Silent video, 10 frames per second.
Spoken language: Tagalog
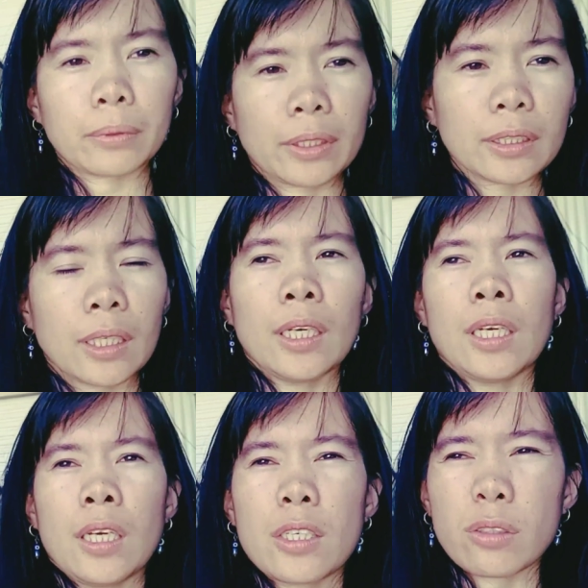Perth.
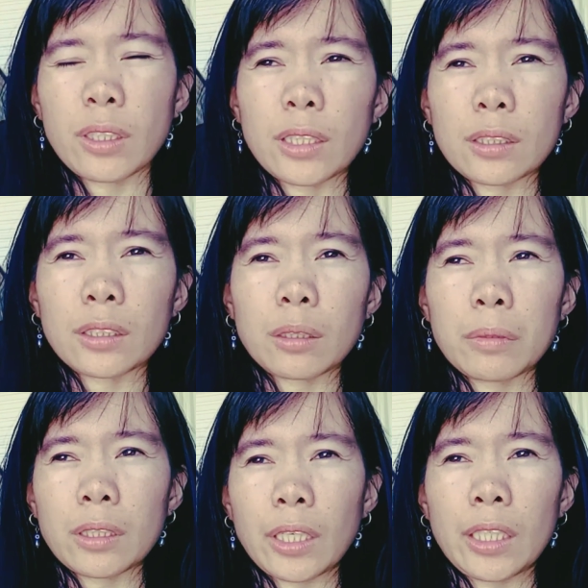So, nag-attend
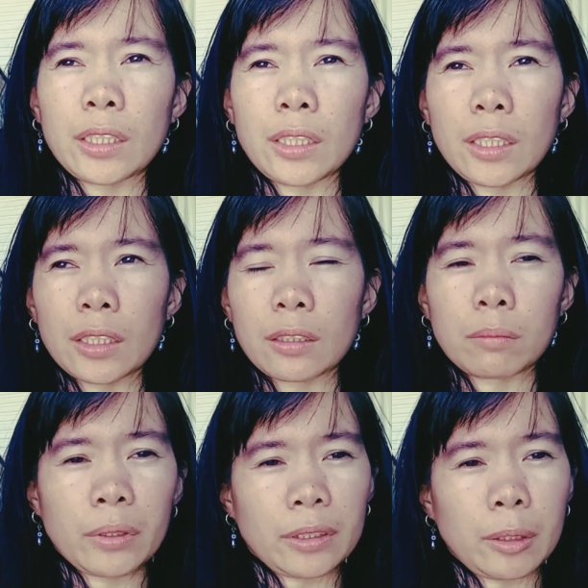kami ng 80th
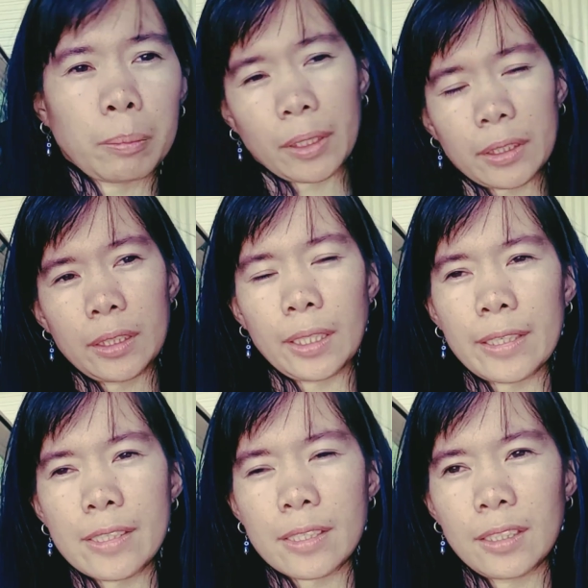birthday party
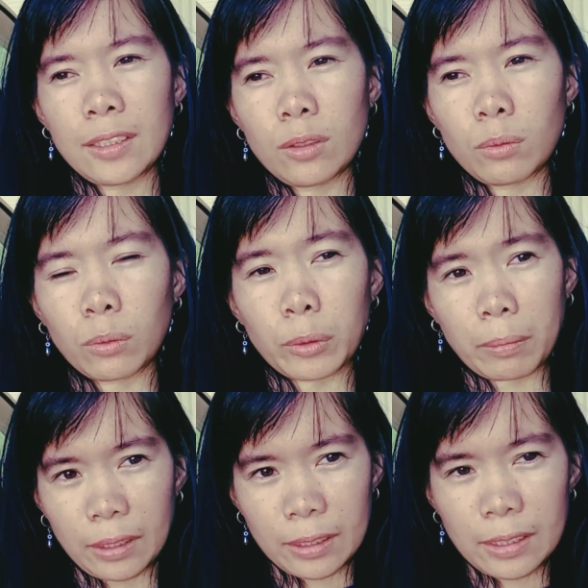guys. Si
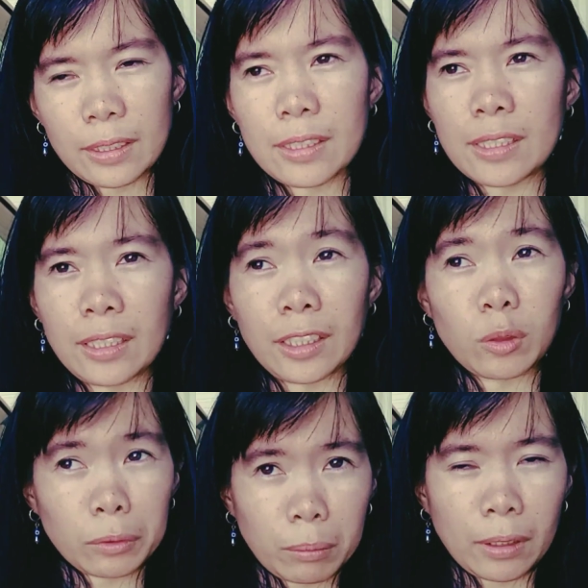Norma. Si Nanay
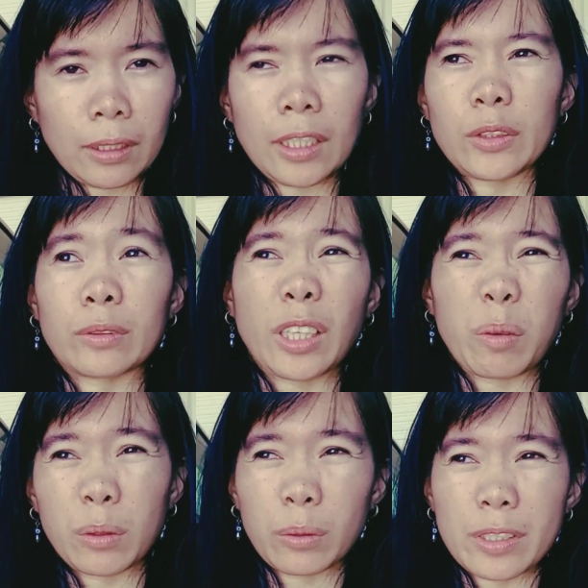Norma. Yung
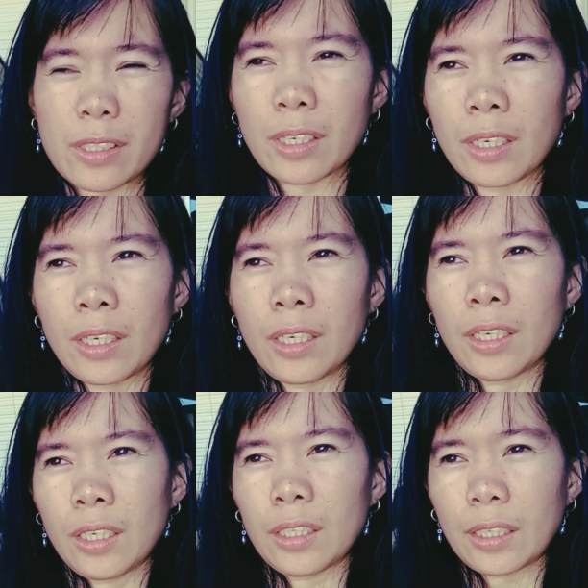tawag ko is
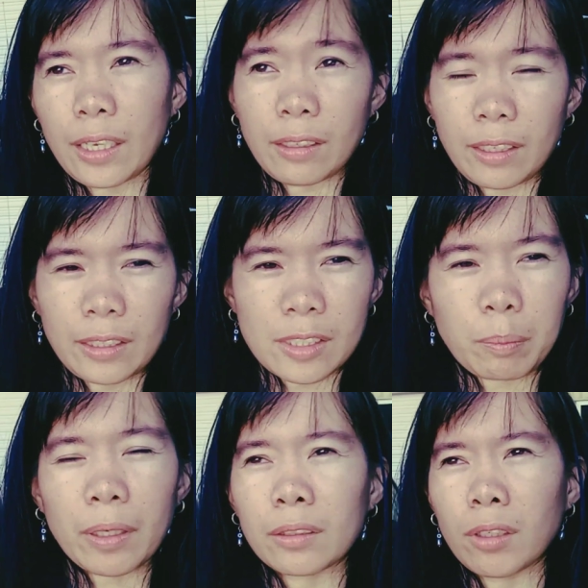Nanay. Kasi
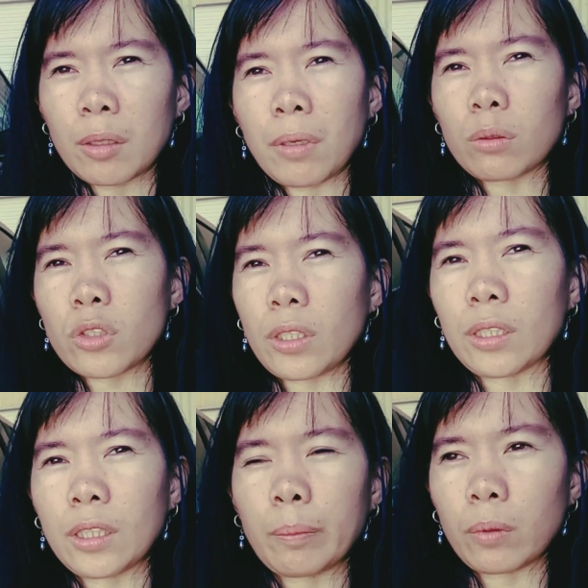parang grandma ko
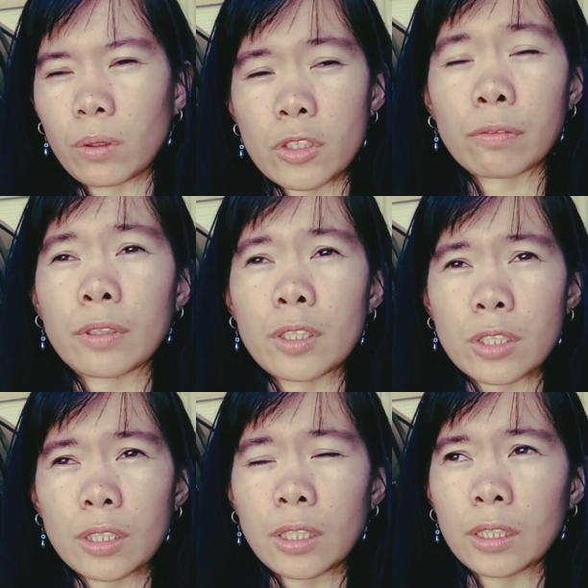siya. Tapos, friend
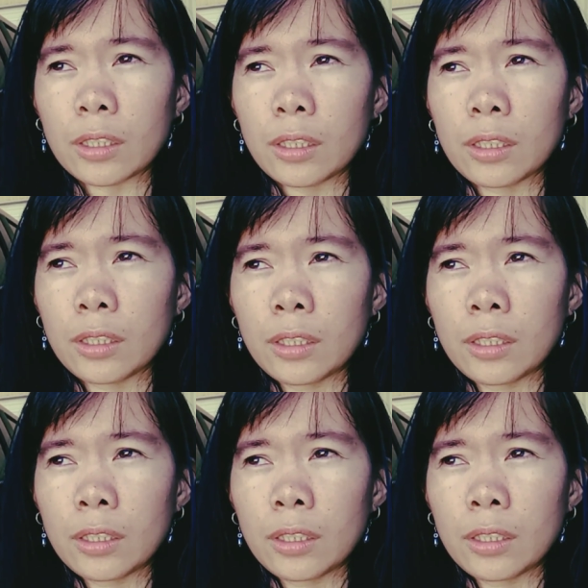siya ng...